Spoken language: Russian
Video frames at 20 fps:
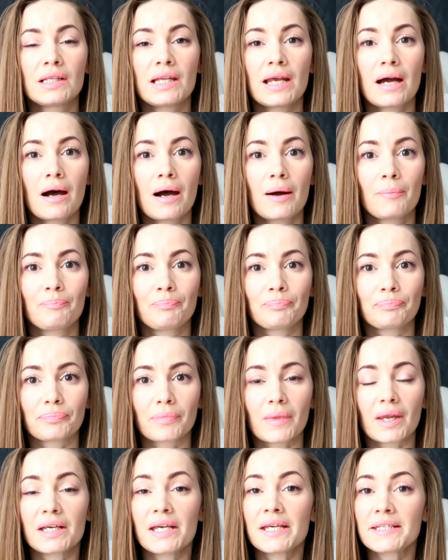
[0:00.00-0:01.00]
для
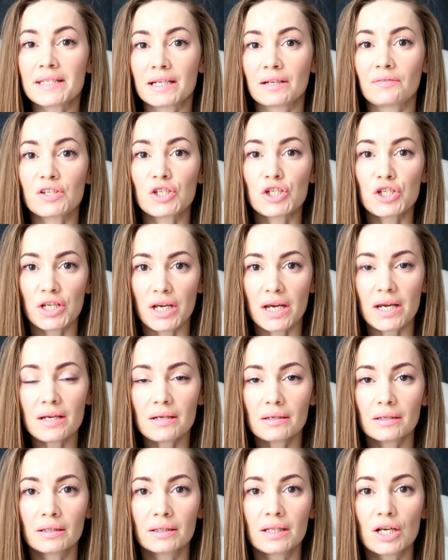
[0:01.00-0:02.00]
этих
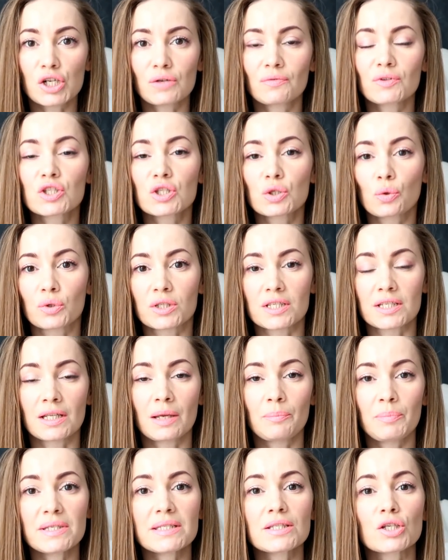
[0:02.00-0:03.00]
вещей, э, даже в инструкции
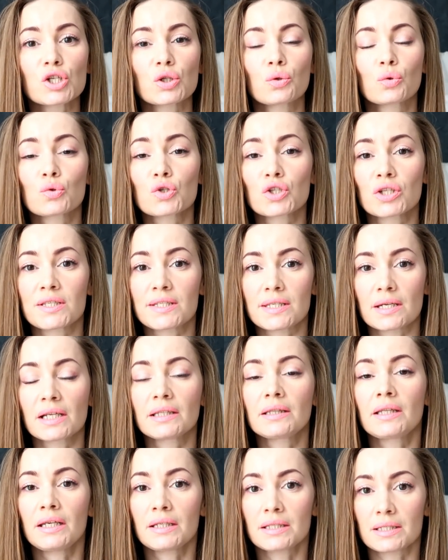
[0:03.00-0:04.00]
написано, что нужно
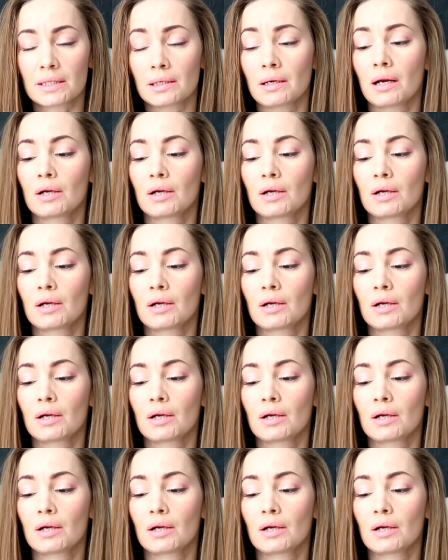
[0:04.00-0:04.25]
стирать 30